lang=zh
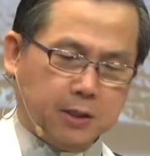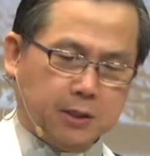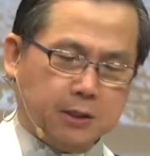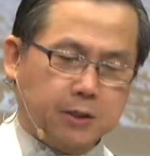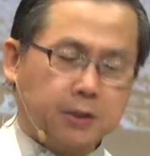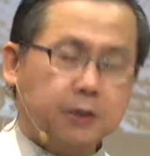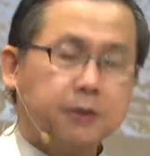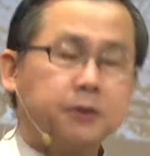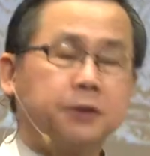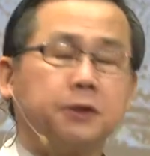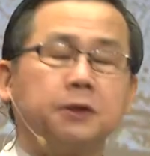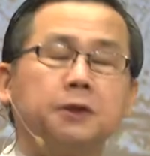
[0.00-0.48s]

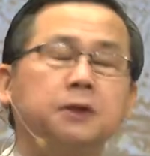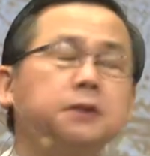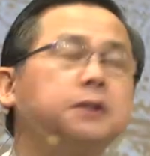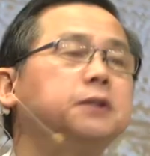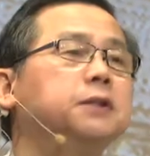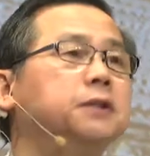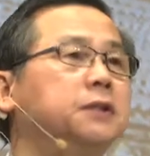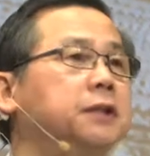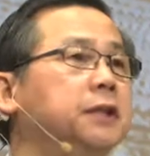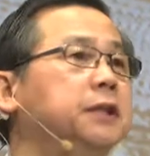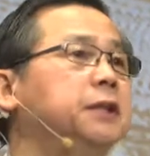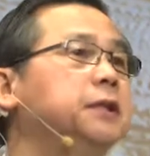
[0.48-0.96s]
时至
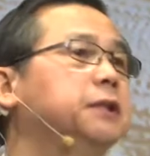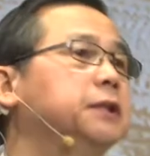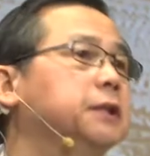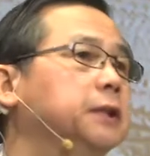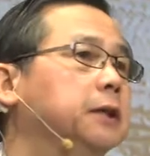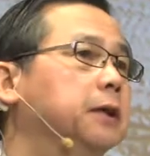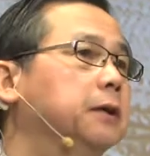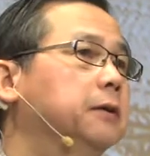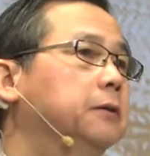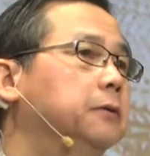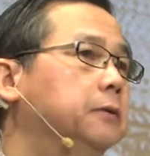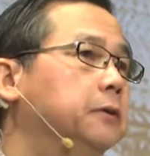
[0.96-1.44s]
今日，
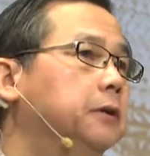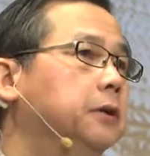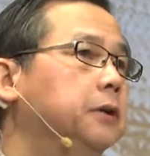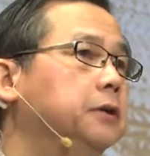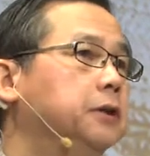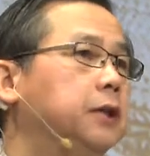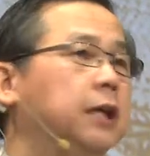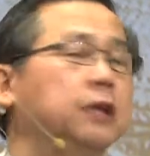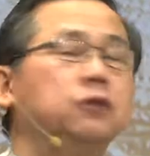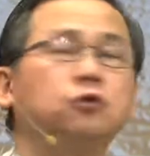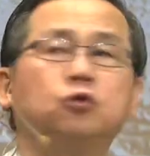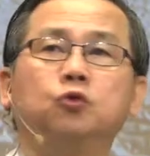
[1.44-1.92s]

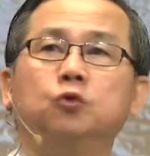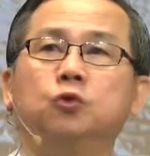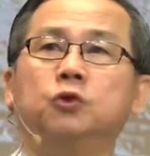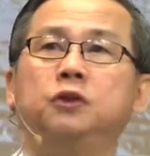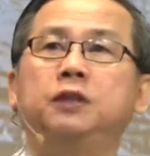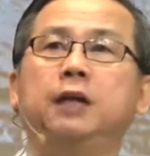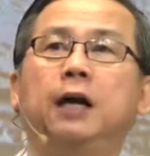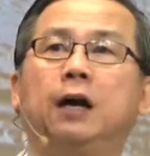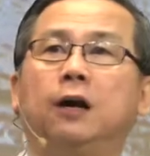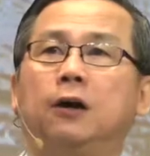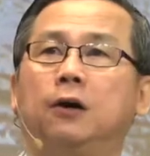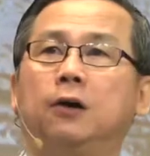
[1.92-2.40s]
天主
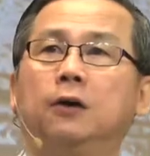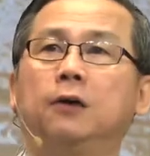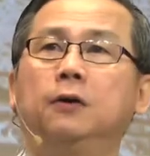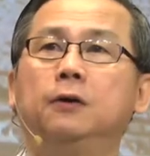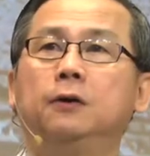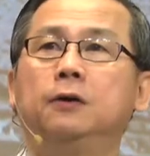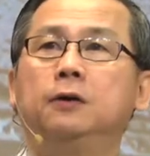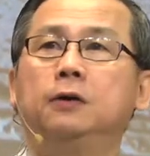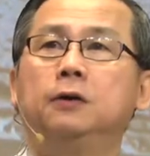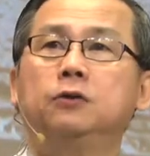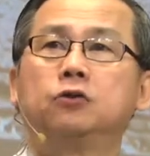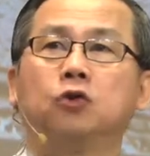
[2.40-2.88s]
教
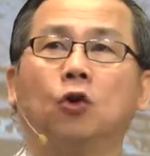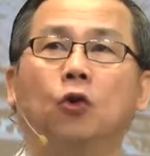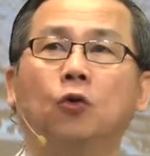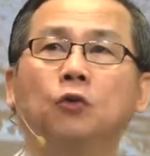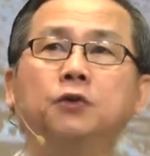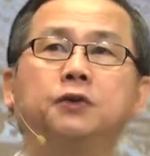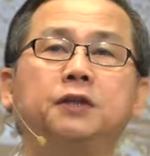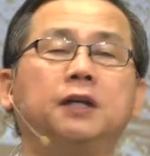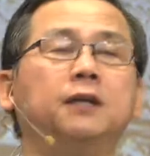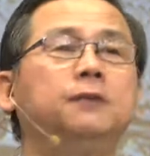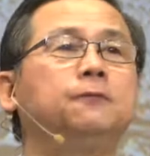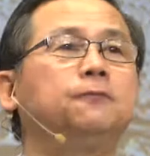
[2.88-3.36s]
重
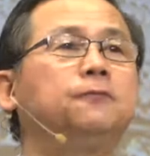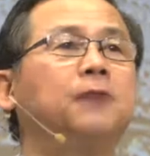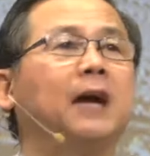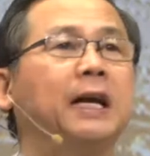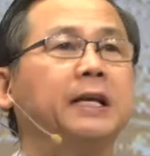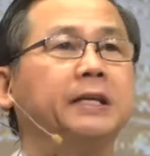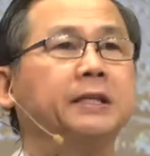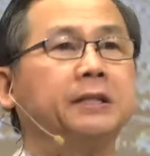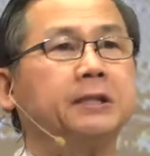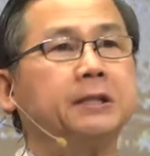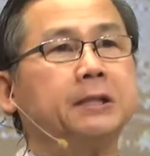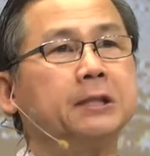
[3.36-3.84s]
新反
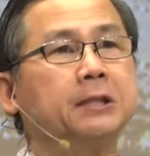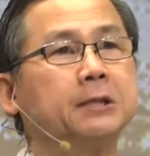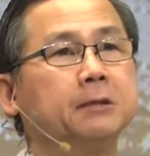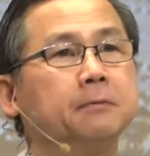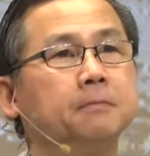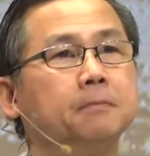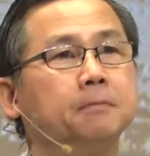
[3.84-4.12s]
思，